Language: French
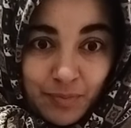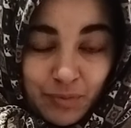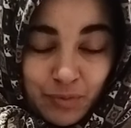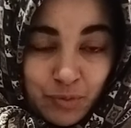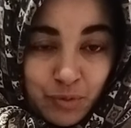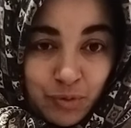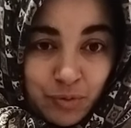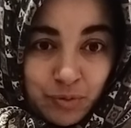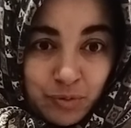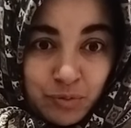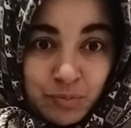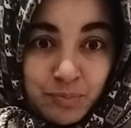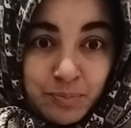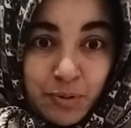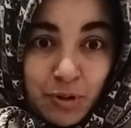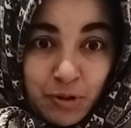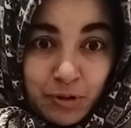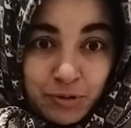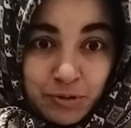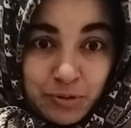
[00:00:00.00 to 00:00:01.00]
de, une
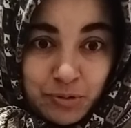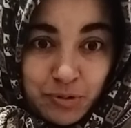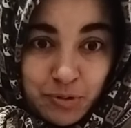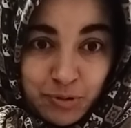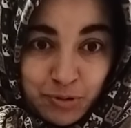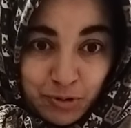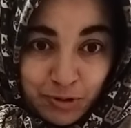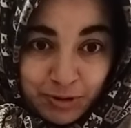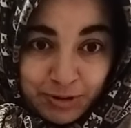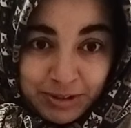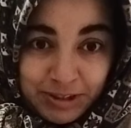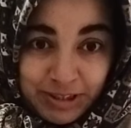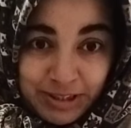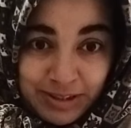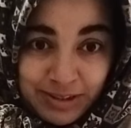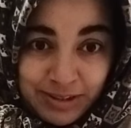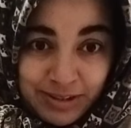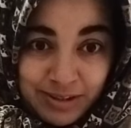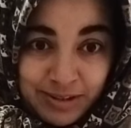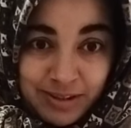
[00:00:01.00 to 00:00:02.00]
porte de
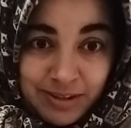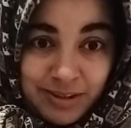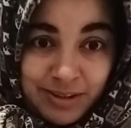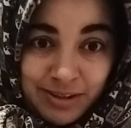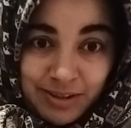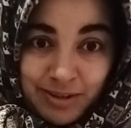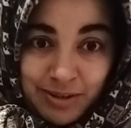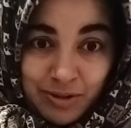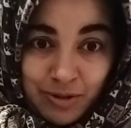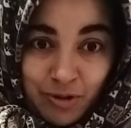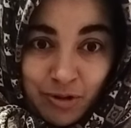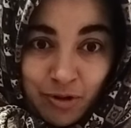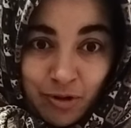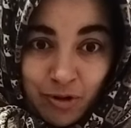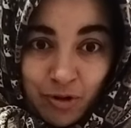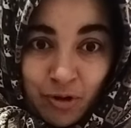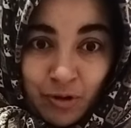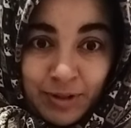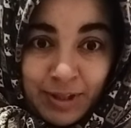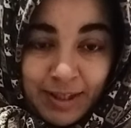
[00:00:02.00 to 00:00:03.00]
sortie
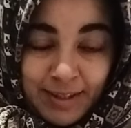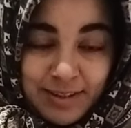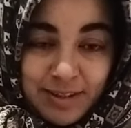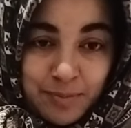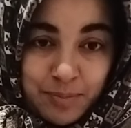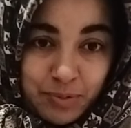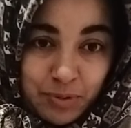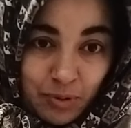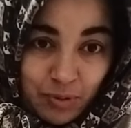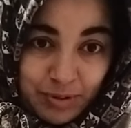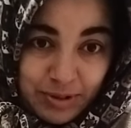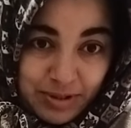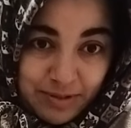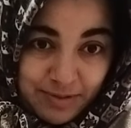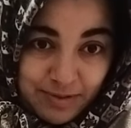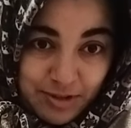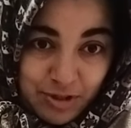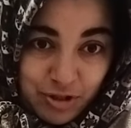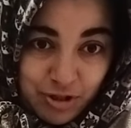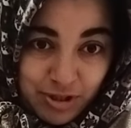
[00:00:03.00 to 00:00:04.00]
en acceptant
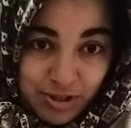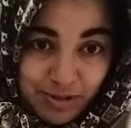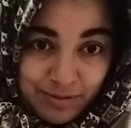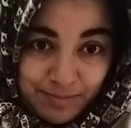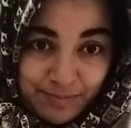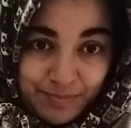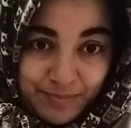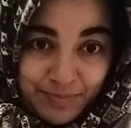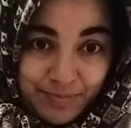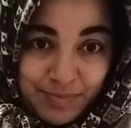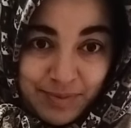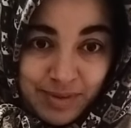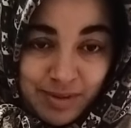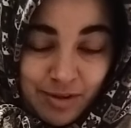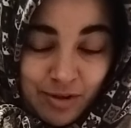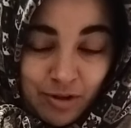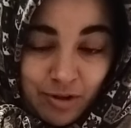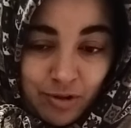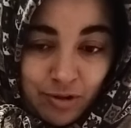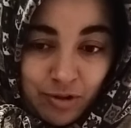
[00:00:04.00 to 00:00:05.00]
l'IVG.
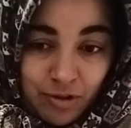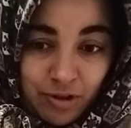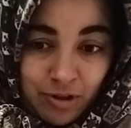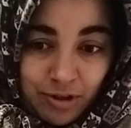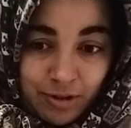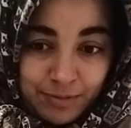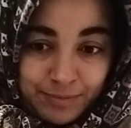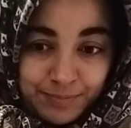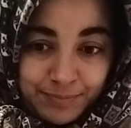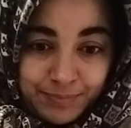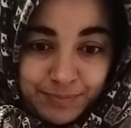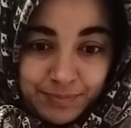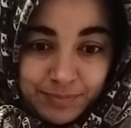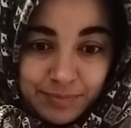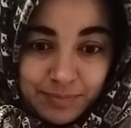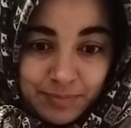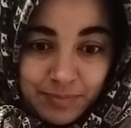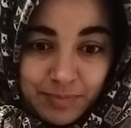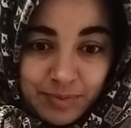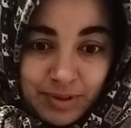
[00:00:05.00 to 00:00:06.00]
Or,
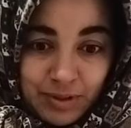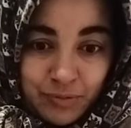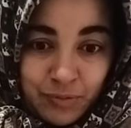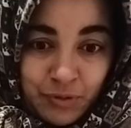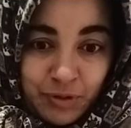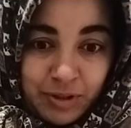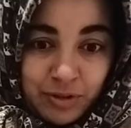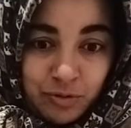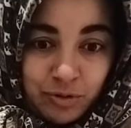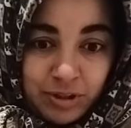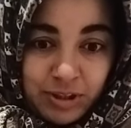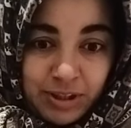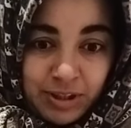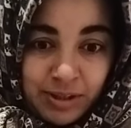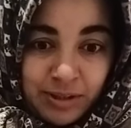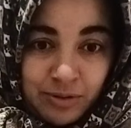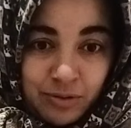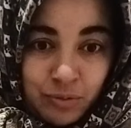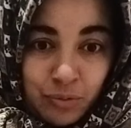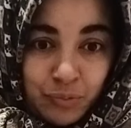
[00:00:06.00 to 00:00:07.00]
il faut
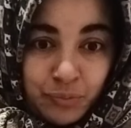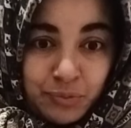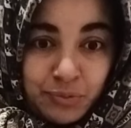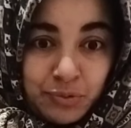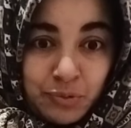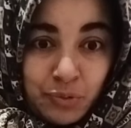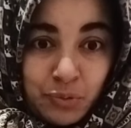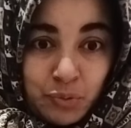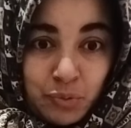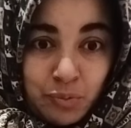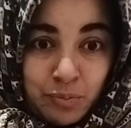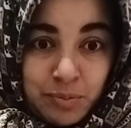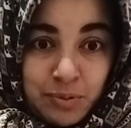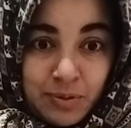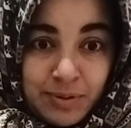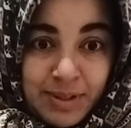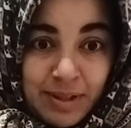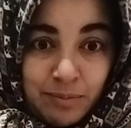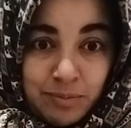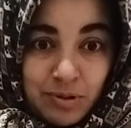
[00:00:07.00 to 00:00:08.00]
éduquer de fond en
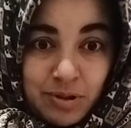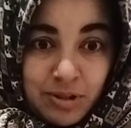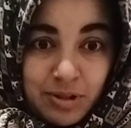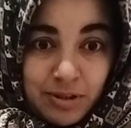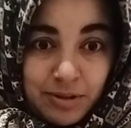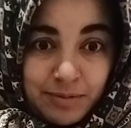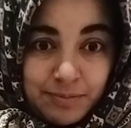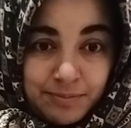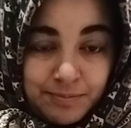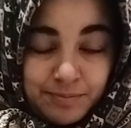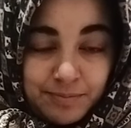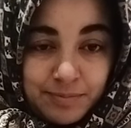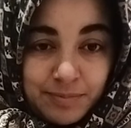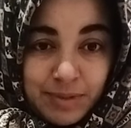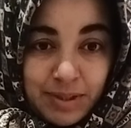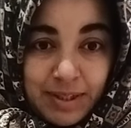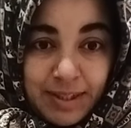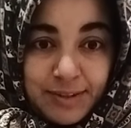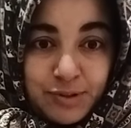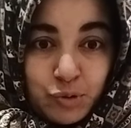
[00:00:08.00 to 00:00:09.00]
comble d'abord
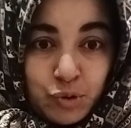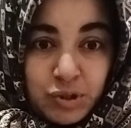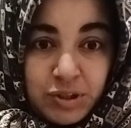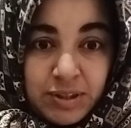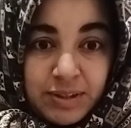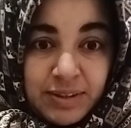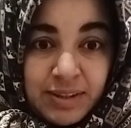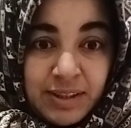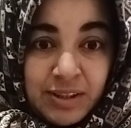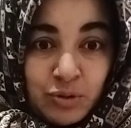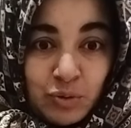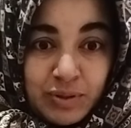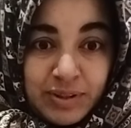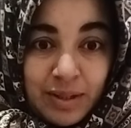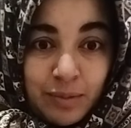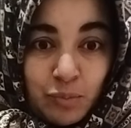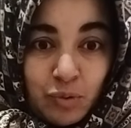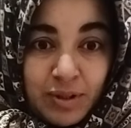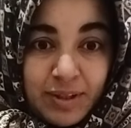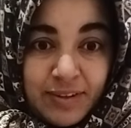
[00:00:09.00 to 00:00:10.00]
la société et
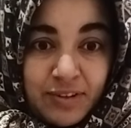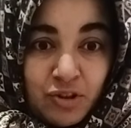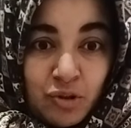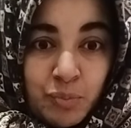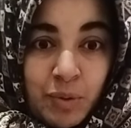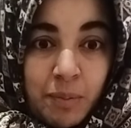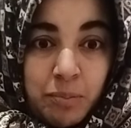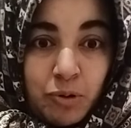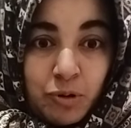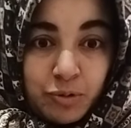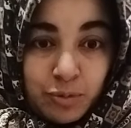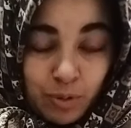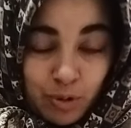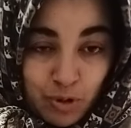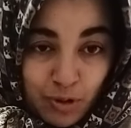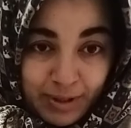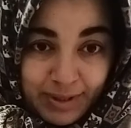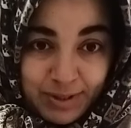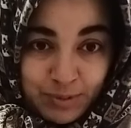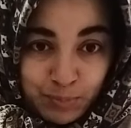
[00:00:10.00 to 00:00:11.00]
notamment les hommes à prendre
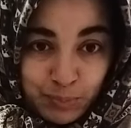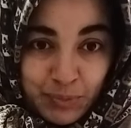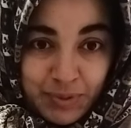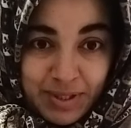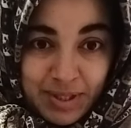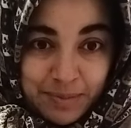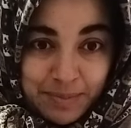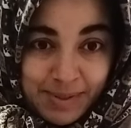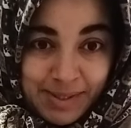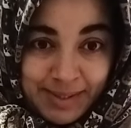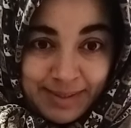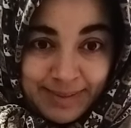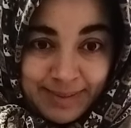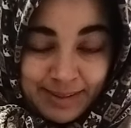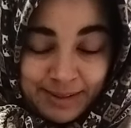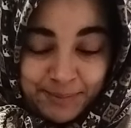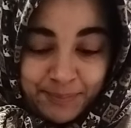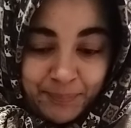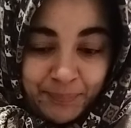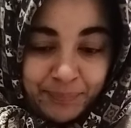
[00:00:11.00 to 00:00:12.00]
leurs
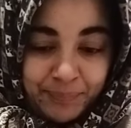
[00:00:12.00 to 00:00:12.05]
responsabilités.